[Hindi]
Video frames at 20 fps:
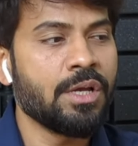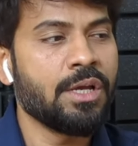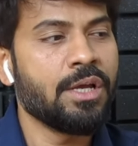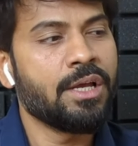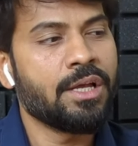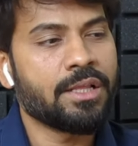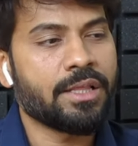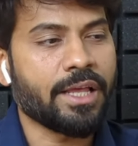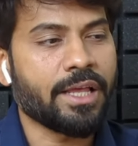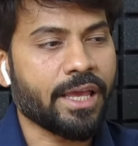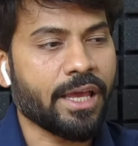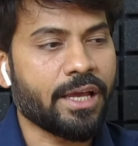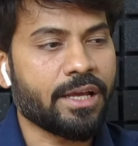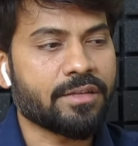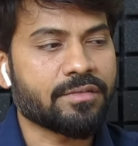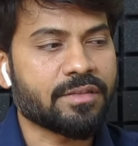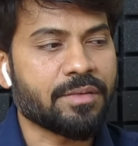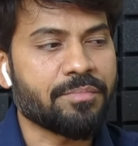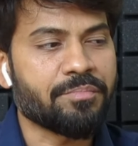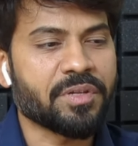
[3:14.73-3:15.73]
देखिए
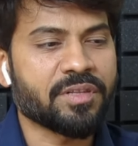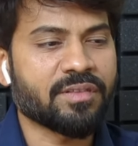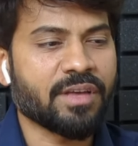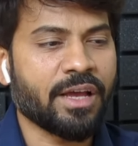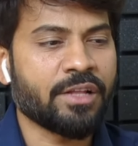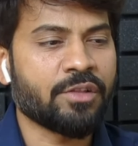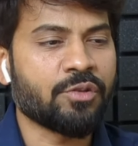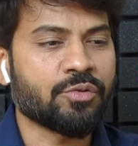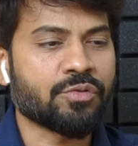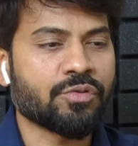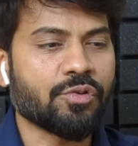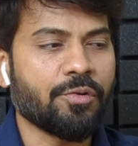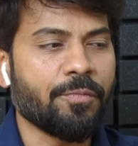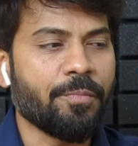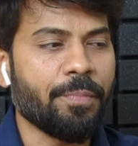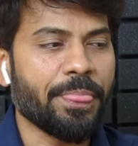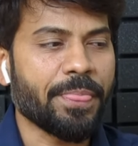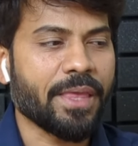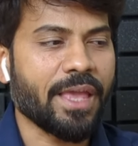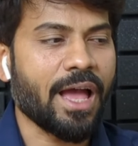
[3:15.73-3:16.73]
सिंपल सा है दोस्तों
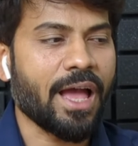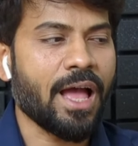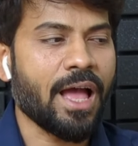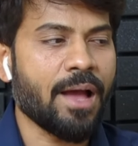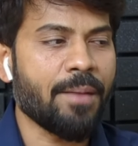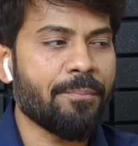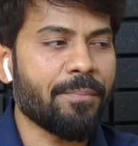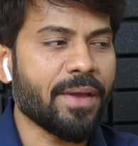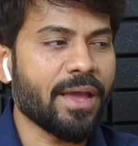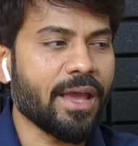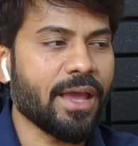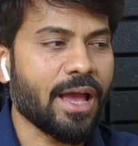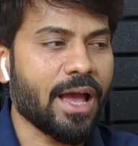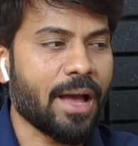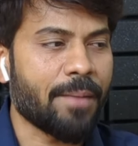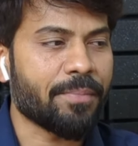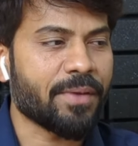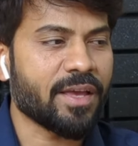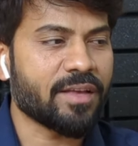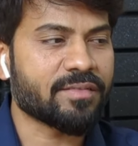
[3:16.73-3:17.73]
यहाँ पे
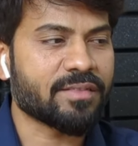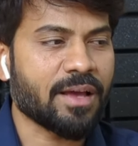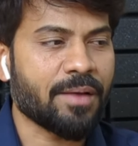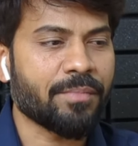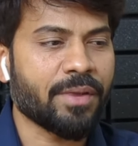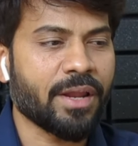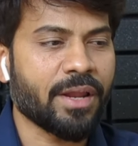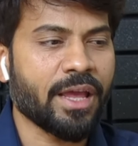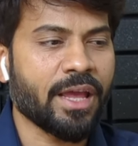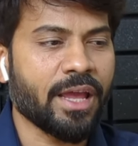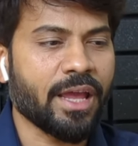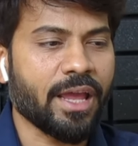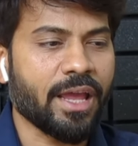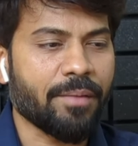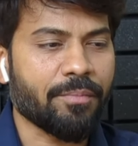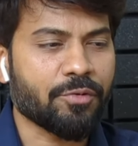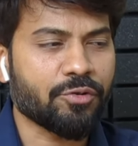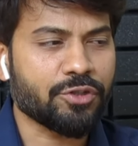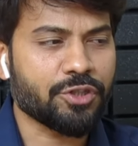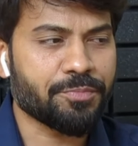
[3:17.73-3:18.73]
आपके सामने
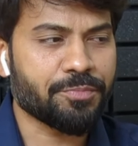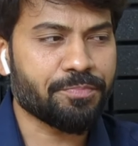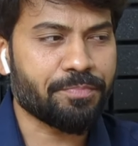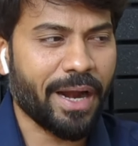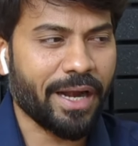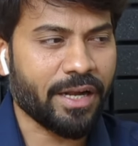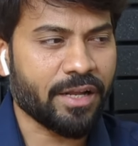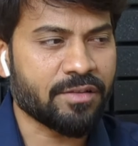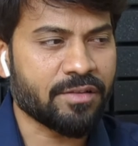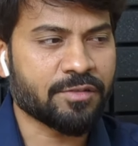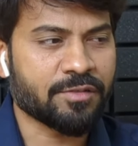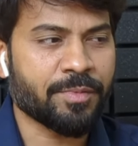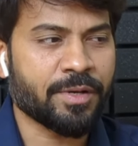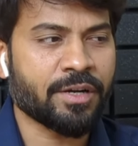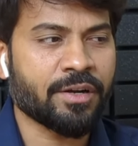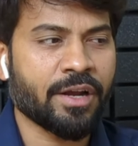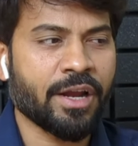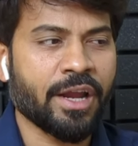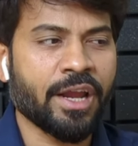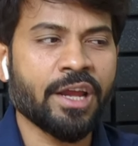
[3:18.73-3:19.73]
कुछ पैटर्न्स बन
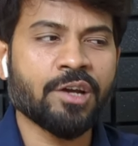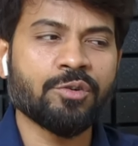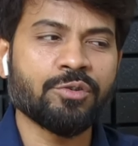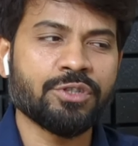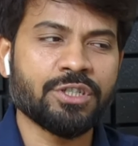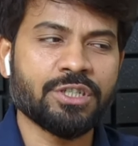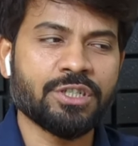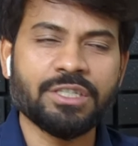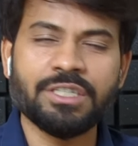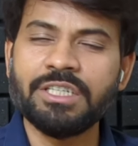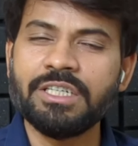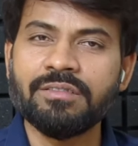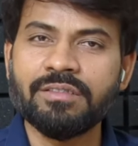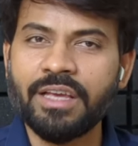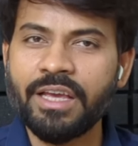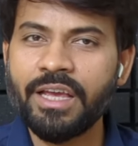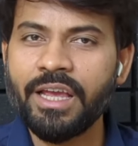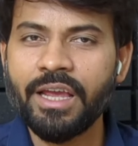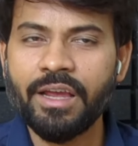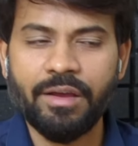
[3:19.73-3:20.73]
रहे हैं कुछ चीज़ें
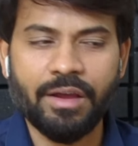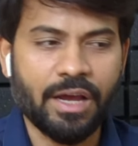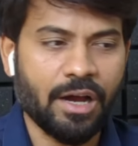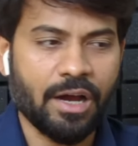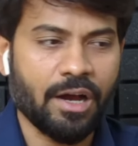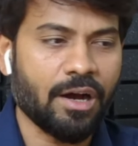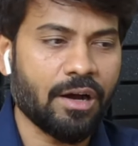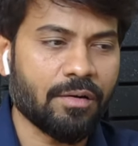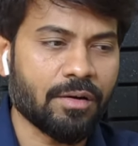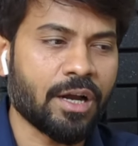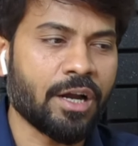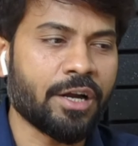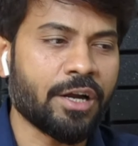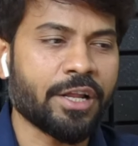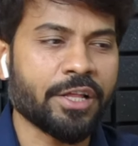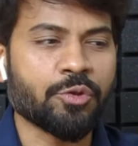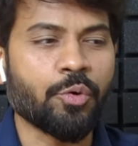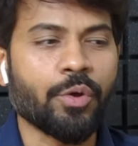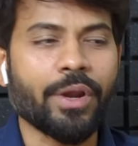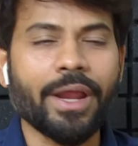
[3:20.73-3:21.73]

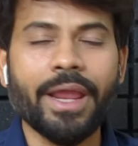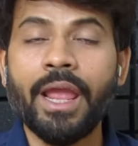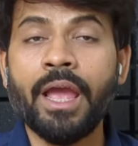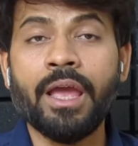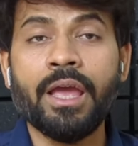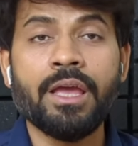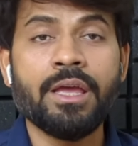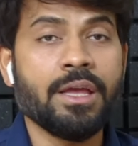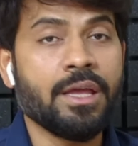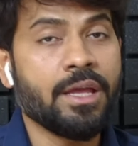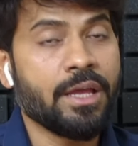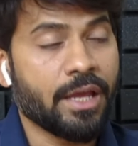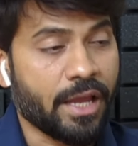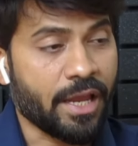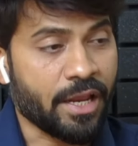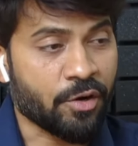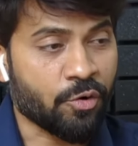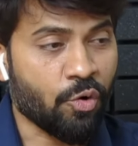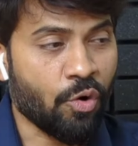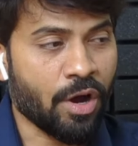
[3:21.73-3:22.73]
घटित हो रही हैं
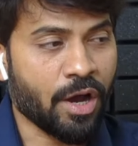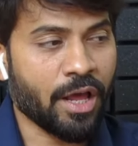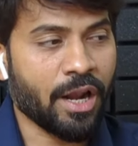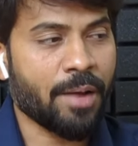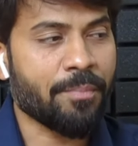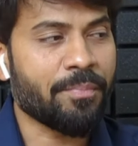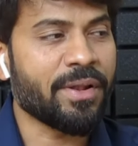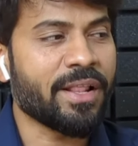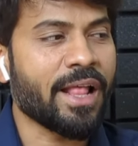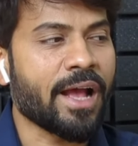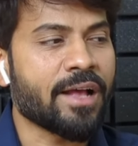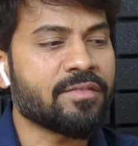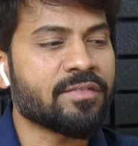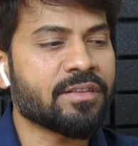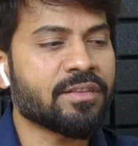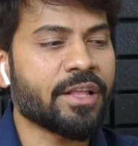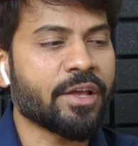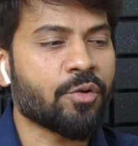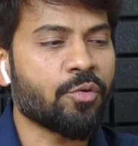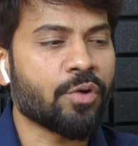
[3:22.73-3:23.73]
इनको अगर आप ध्यान से
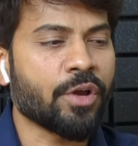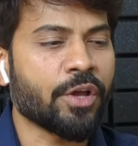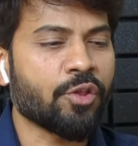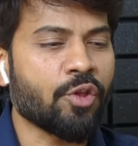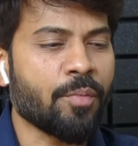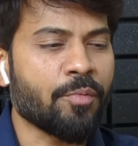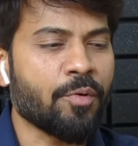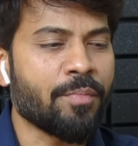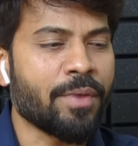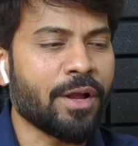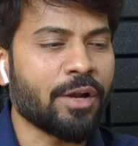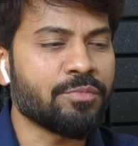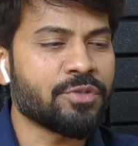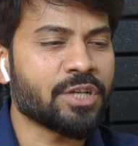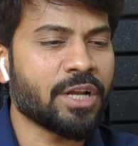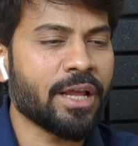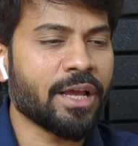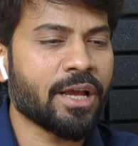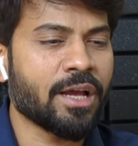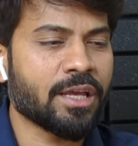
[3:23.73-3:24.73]
देखोगे तो आपको मालूम
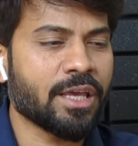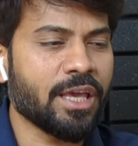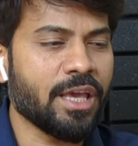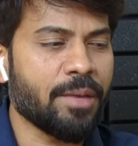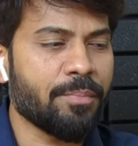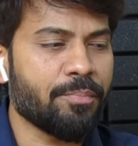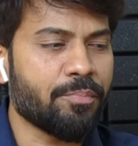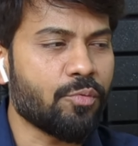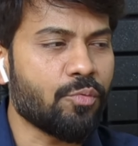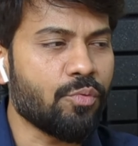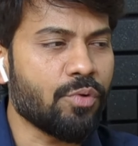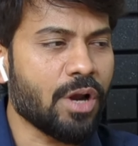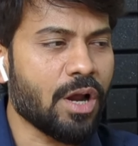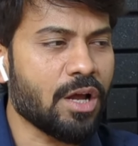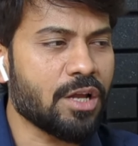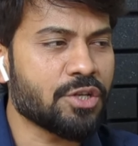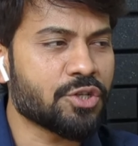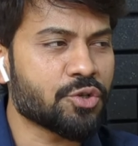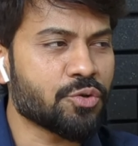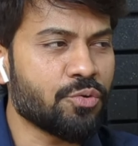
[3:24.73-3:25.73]
चलेगा कि ये पूरा
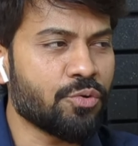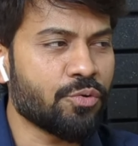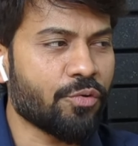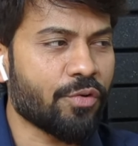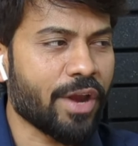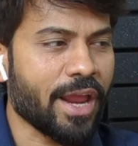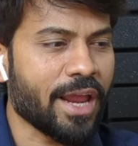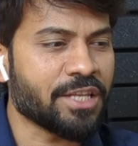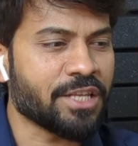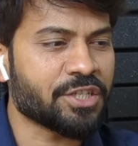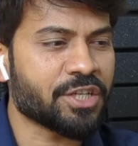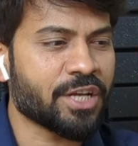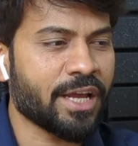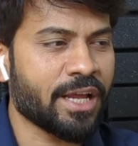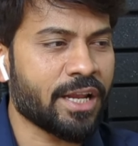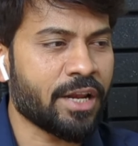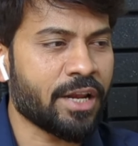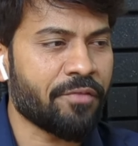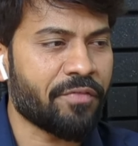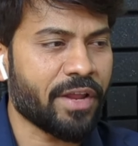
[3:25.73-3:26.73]
जो रेंज है
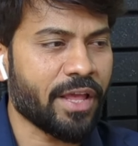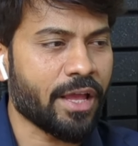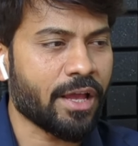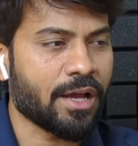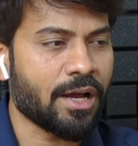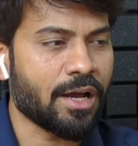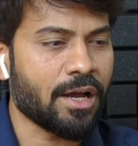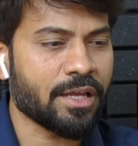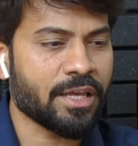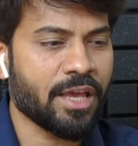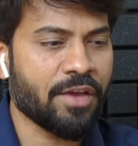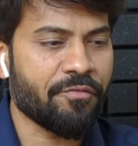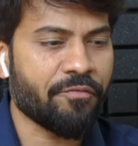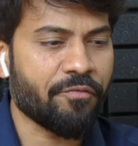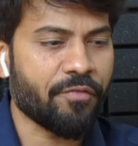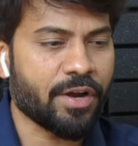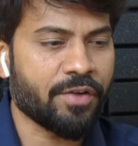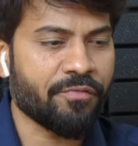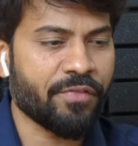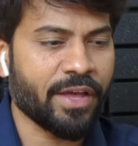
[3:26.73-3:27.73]
निफ्टी का ये
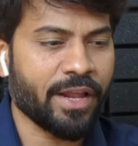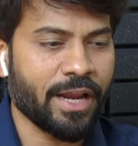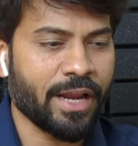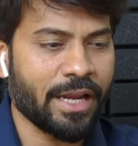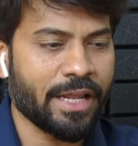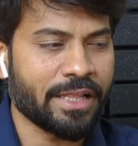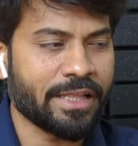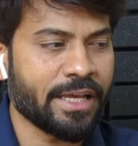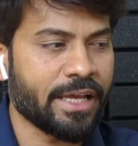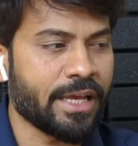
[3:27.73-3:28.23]
वन वे रैली थी